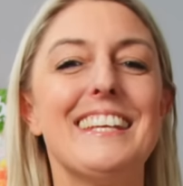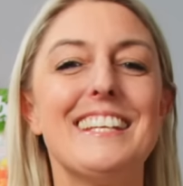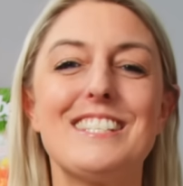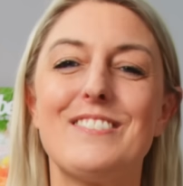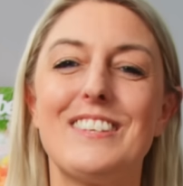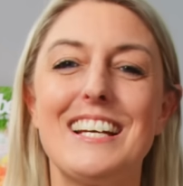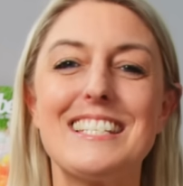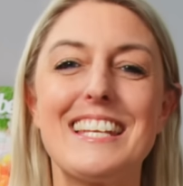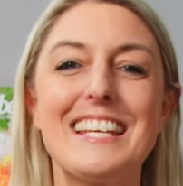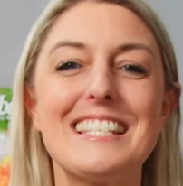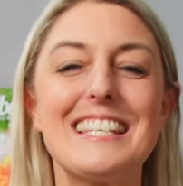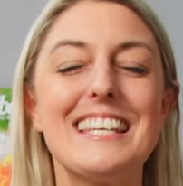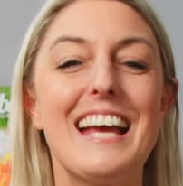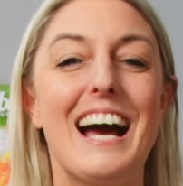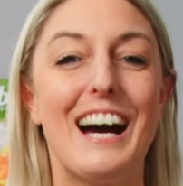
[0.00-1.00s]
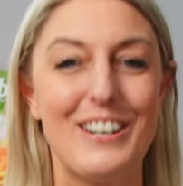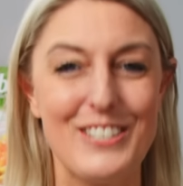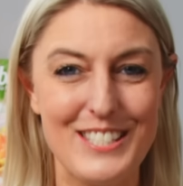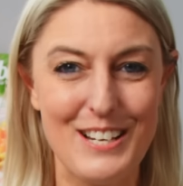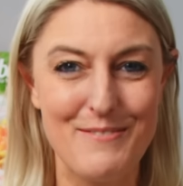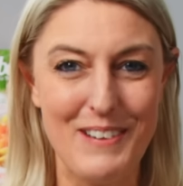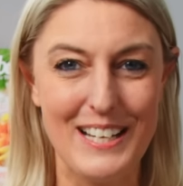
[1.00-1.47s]
hier ist wieder Daisy
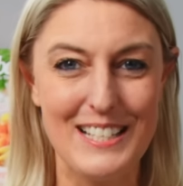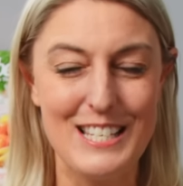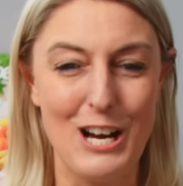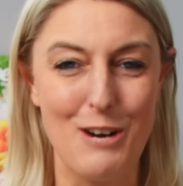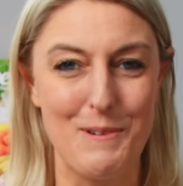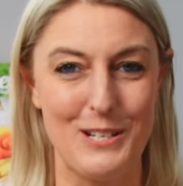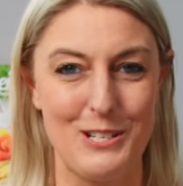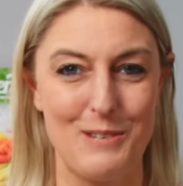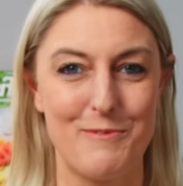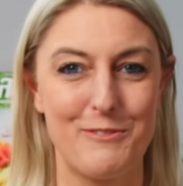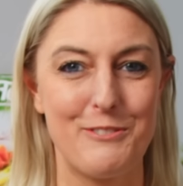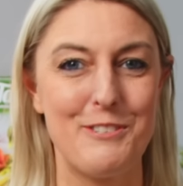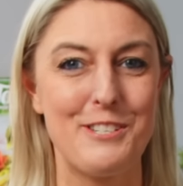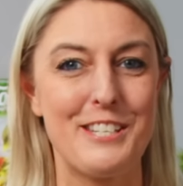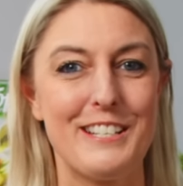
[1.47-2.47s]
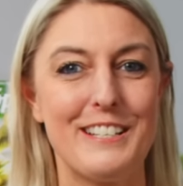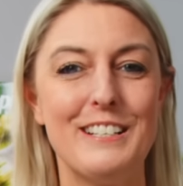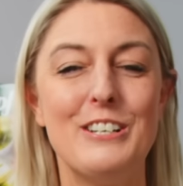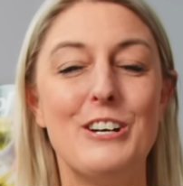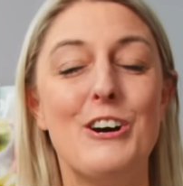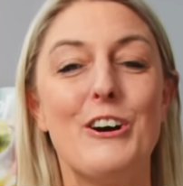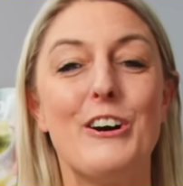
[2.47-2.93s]
aus der Main Zaubertopfküche.
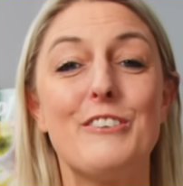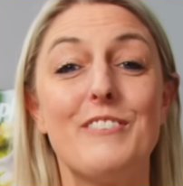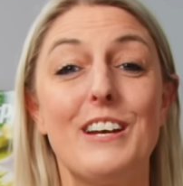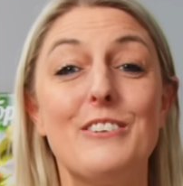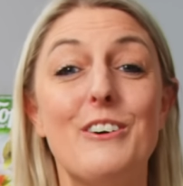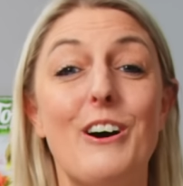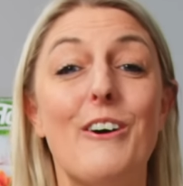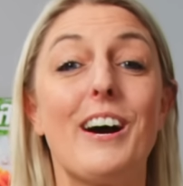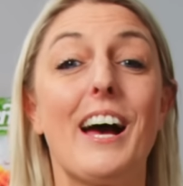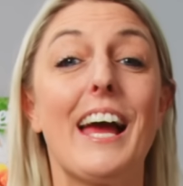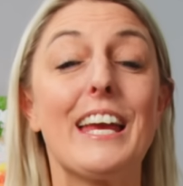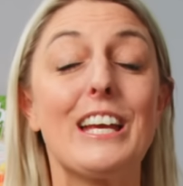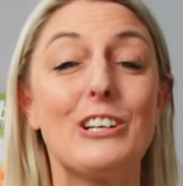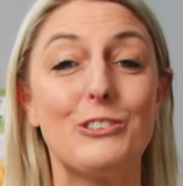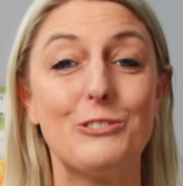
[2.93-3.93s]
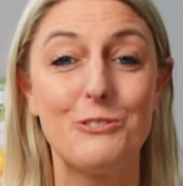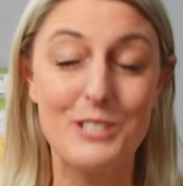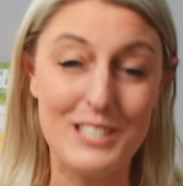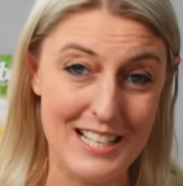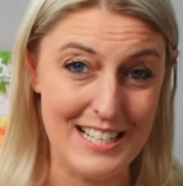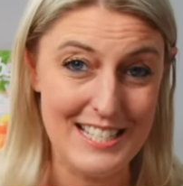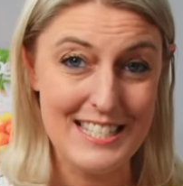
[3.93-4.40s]
Und wenn du auch ein
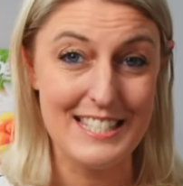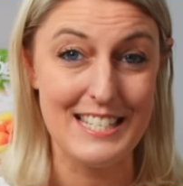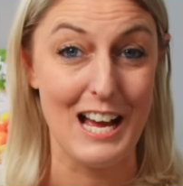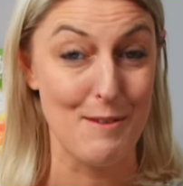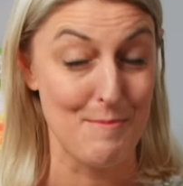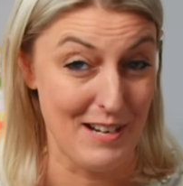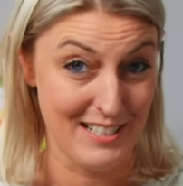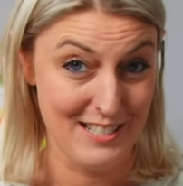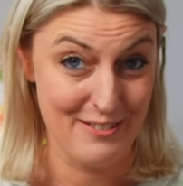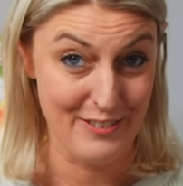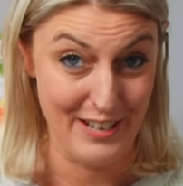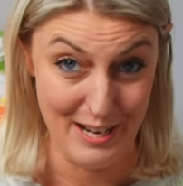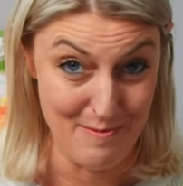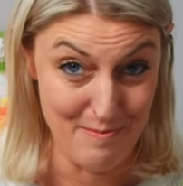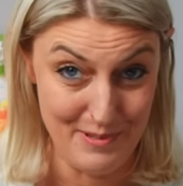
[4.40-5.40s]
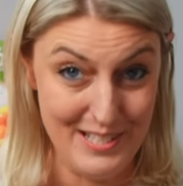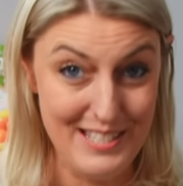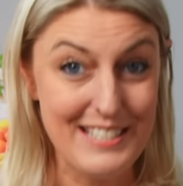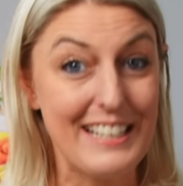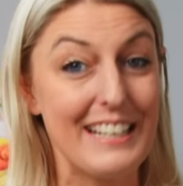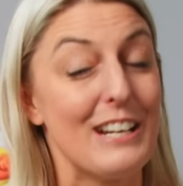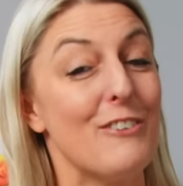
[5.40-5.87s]
großer Starbucks-Fan
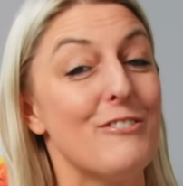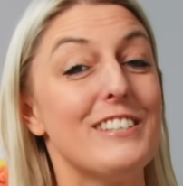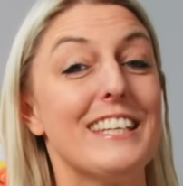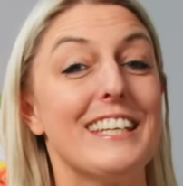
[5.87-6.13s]
bist, genau wie